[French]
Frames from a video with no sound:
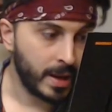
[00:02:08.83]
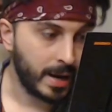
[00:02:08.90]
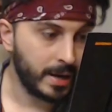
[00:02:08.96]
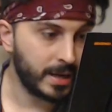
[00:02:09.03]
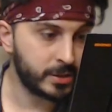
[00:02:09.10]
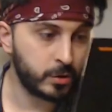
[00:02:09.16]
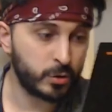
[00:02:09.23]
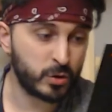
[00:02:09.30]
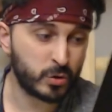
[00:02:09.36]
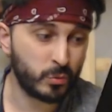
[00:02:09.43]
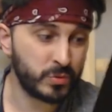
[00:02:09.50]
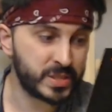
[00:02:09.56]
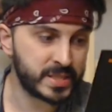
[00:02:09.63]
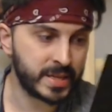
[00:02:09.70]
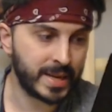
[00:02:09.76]
La seule chose
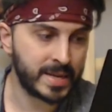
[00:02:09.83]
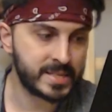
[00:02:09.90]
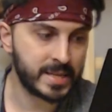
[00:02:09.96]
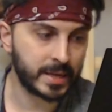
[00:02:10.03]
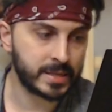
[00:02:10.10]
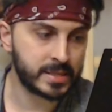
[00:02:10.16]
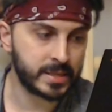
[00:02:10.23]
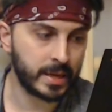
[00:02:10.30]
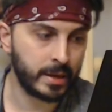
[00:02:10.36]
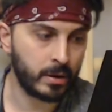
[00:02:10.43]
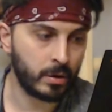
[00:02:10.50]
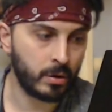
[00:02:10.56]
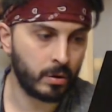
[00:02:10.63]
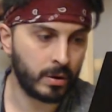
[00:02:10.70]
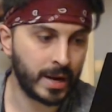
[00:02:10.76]
qu'on sait, c'est que c'est
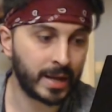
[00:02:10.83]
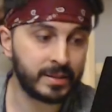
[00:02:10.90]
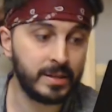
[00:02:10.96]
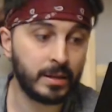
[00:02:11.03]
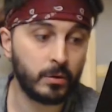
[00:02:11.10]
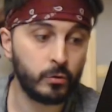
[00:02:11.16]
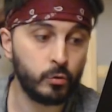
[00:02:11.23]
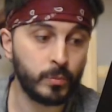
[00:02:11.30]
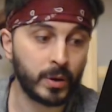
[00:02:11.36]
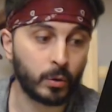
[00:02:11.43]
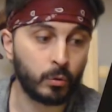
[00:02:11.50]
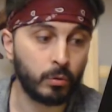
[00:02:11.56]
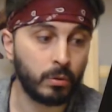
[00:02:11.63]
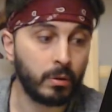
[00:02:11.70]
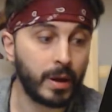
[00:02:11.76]
euh, l'article
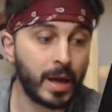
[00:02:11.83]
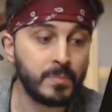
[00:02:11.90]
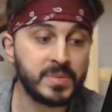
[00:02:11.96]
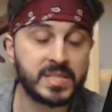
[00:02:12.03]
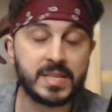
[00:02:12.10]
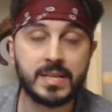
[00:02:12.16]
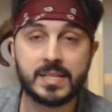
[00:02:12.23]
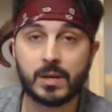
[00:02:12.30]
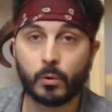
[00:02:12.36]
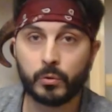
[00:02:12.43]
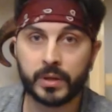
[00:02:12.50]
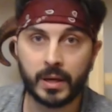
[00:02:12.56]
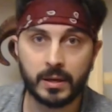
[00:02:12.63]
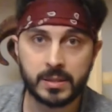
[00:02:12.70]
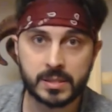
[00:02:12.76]
numéro
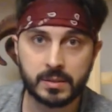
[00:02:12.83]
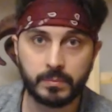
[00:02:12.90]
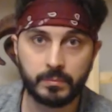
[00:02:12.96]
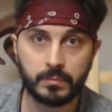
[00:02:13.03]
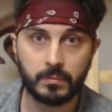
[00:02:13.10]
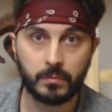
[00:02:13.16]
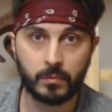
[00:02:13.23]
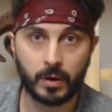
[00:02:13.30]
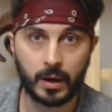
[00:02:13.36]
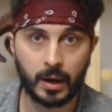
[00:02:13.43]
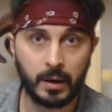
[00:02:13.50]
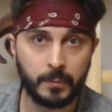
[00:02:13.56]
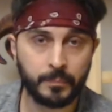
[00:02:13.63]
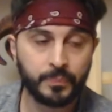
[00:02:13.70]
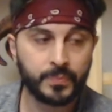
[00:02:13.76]
MC015,
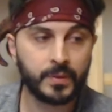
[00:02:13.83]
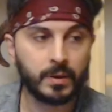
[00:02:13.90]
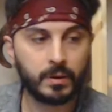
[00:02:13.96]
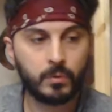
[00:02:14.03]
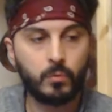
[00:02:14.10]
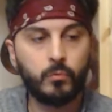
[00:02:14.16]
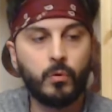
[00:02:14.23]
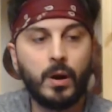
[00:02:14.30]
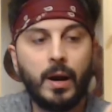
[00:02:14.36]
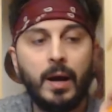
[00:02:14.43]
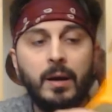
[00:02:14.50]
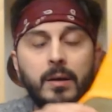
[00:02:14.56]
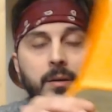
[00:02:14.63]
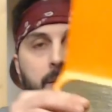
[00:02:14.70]
voilà, qu'on voit là,